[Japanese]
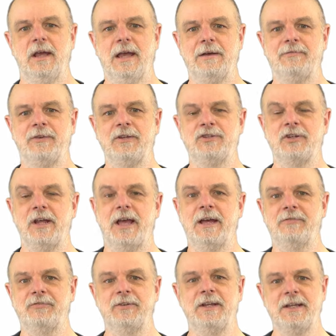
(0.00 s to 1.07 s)
F1、
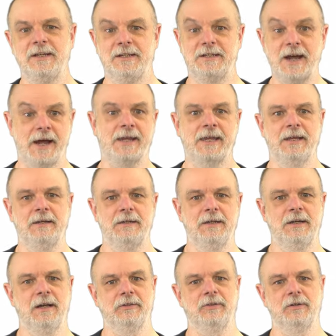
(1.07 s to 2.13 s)
F2 だけ
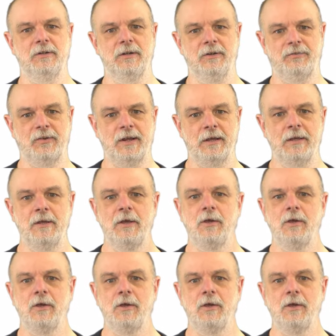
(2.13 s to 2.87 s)
になってるんですね。